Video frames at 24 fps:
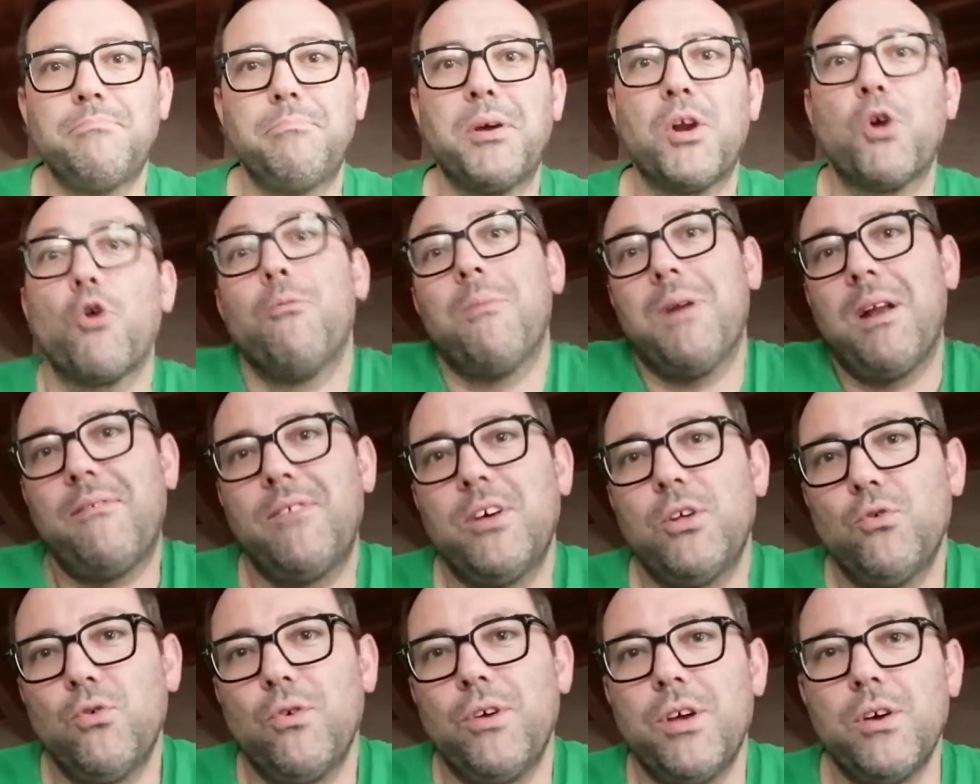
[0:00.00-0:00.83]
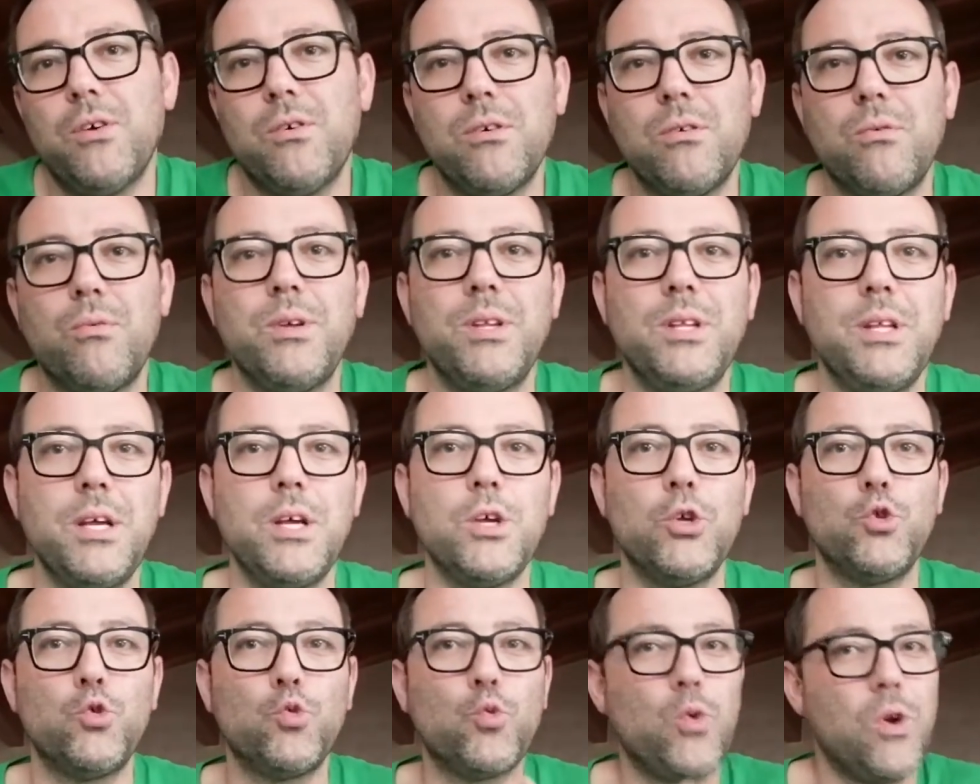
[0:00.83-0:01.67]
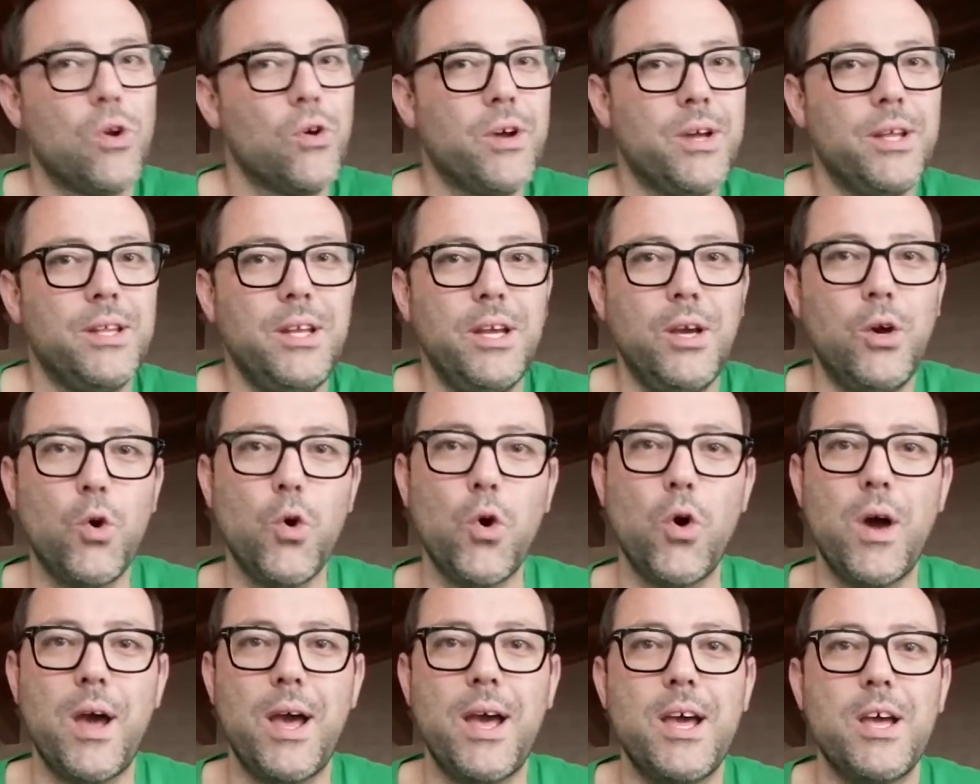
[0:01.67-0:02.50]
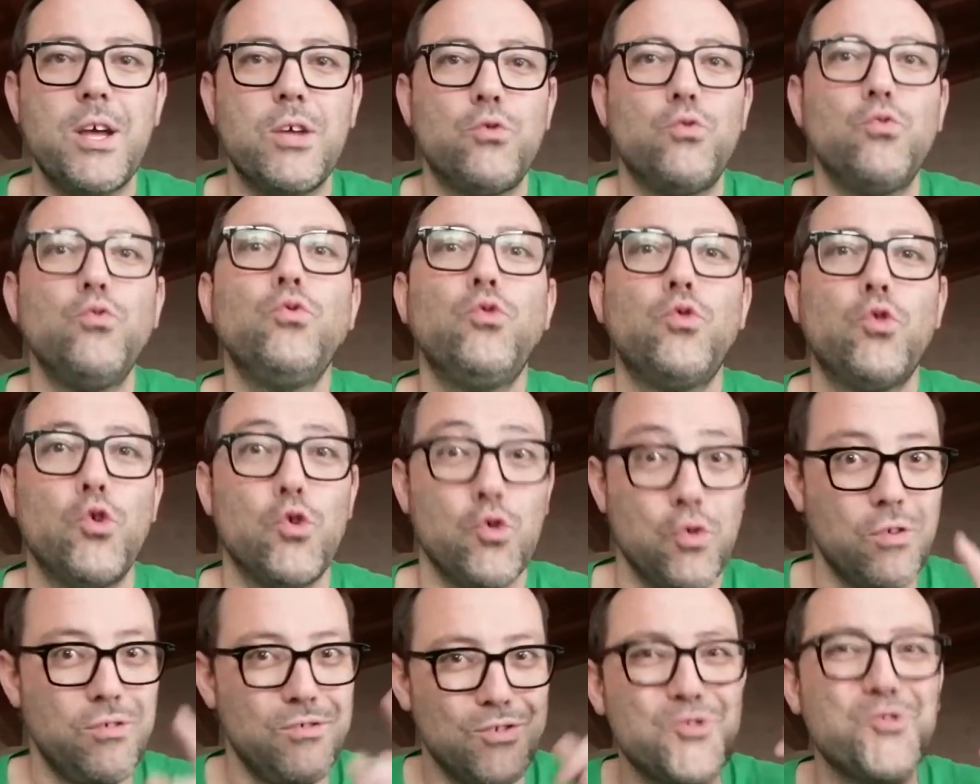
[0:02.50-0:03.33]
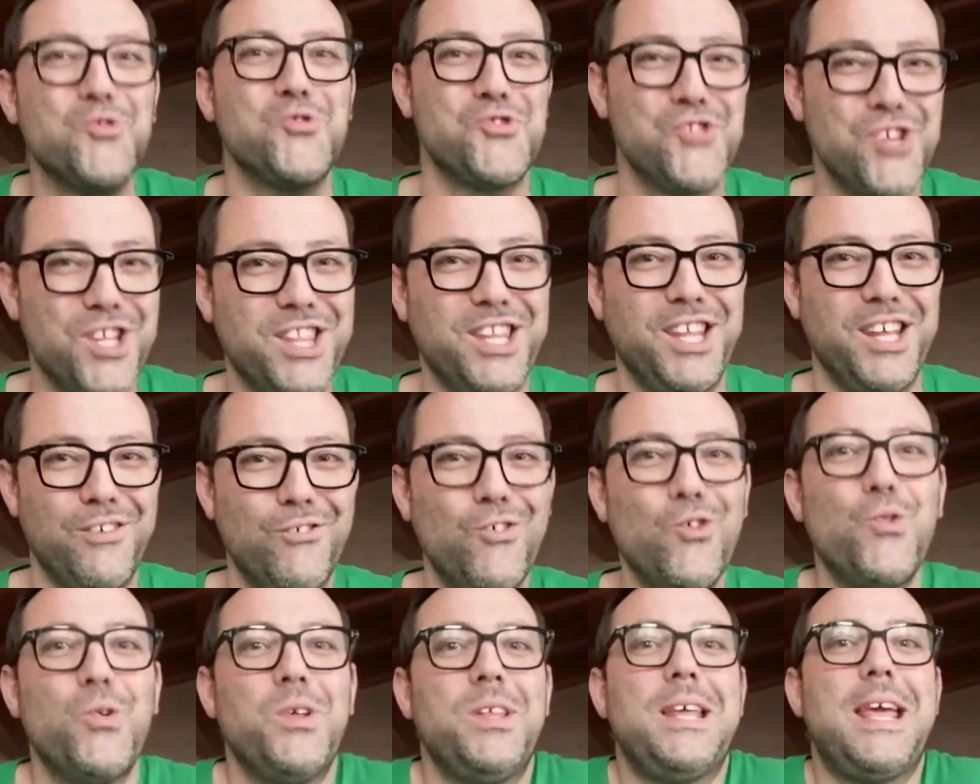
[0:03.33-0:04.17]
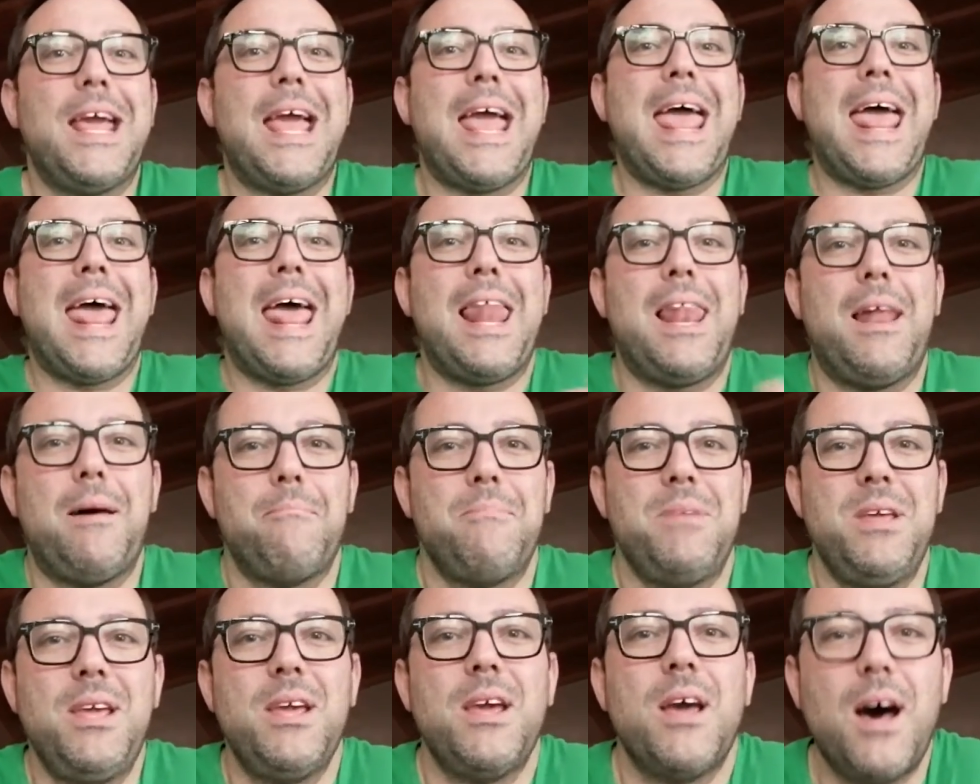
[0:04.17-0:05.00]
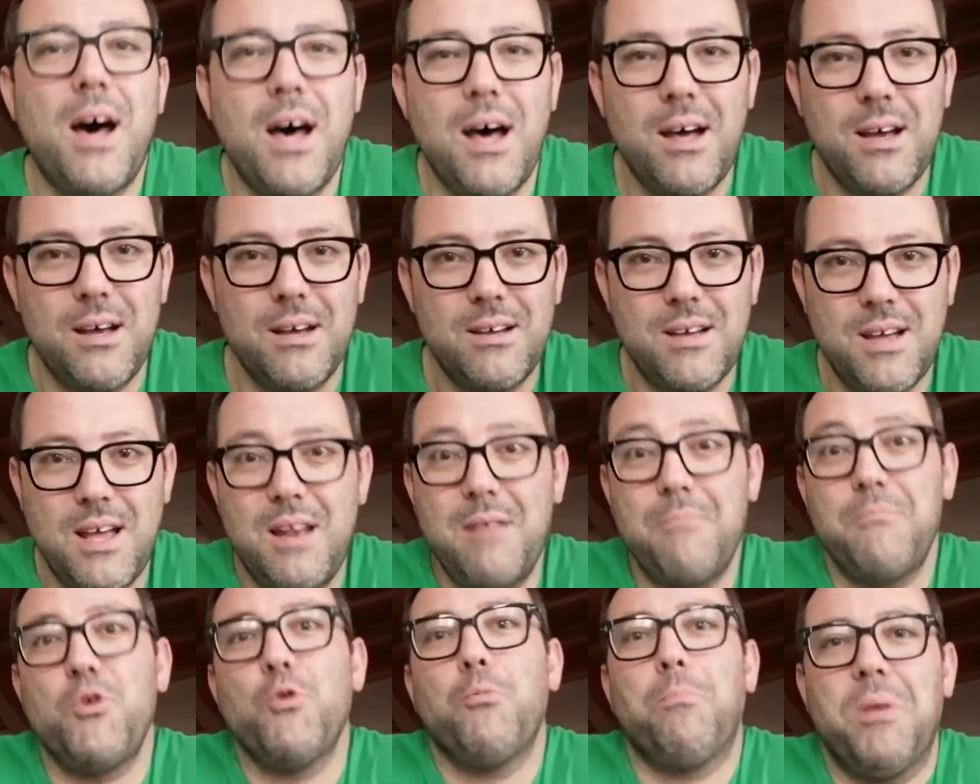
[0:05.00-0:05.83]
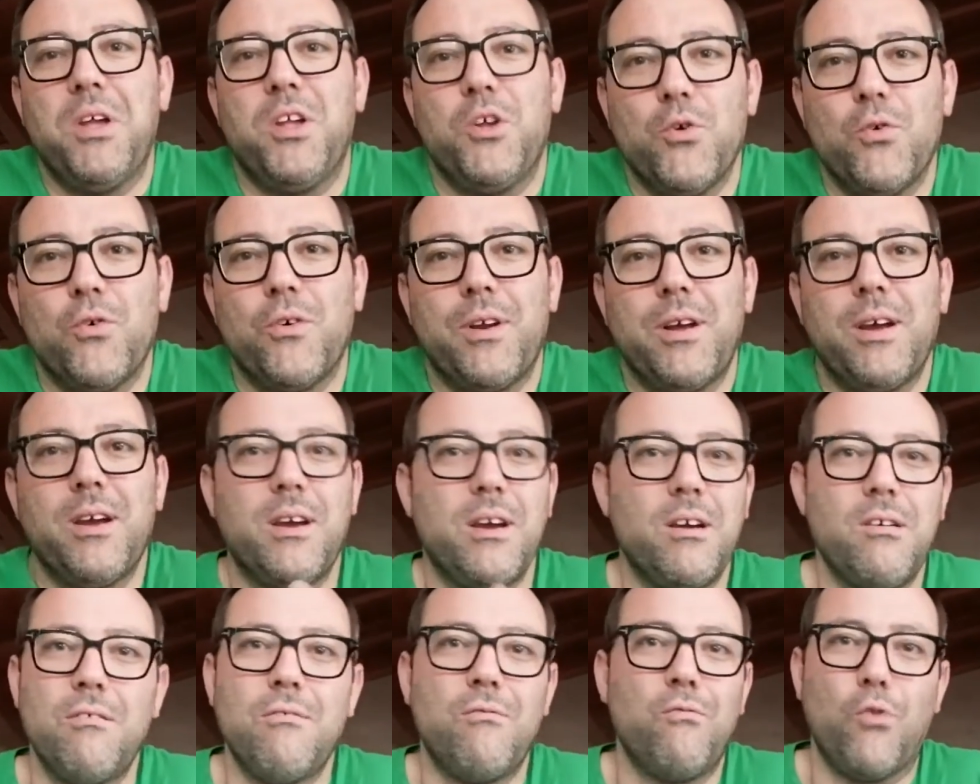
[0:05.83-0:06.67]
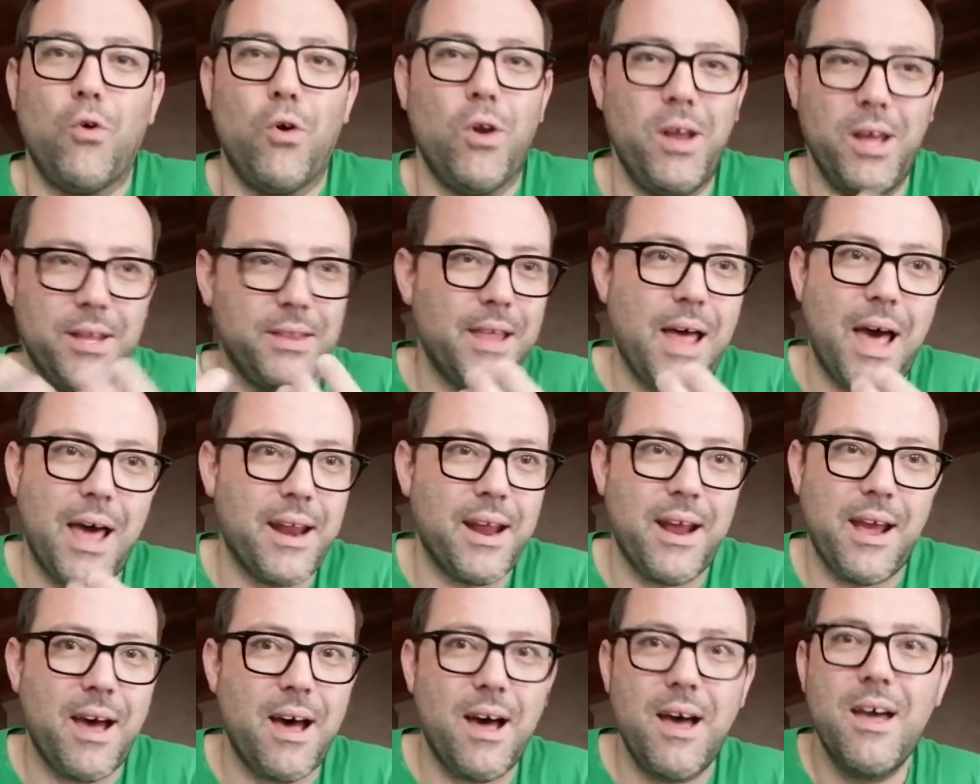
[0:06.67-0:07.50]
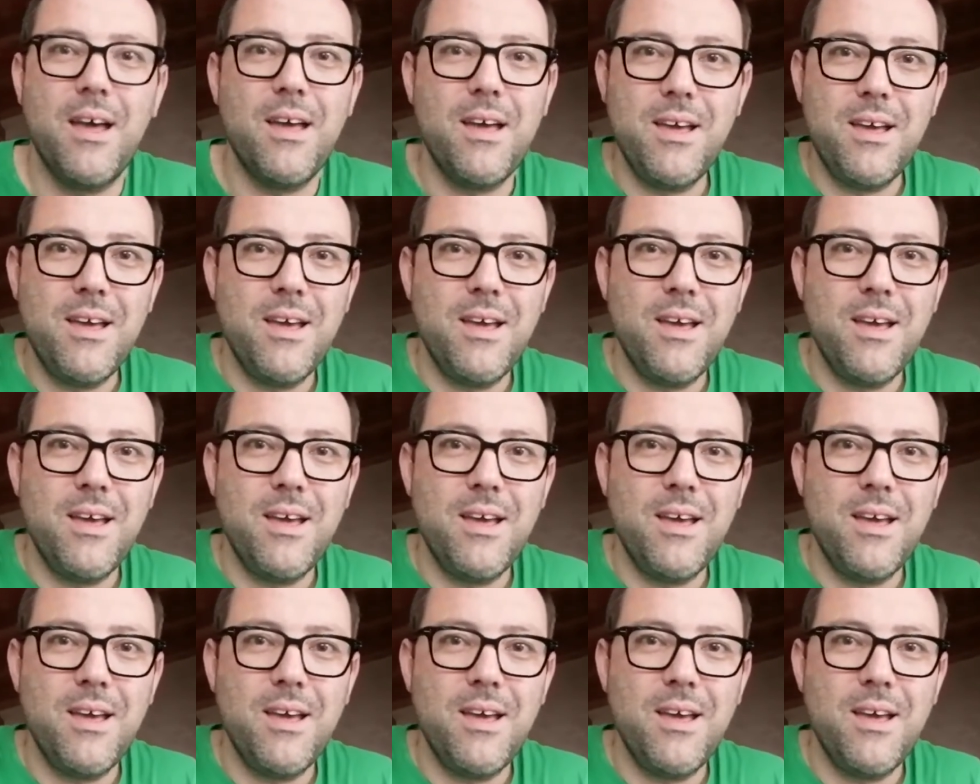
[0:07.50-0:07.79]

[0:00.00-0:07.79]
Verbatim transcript: per come la vedo io, quindi quello che dico è tutto soggettivo, quindi è la mia la mia opinione, che non vuole andare a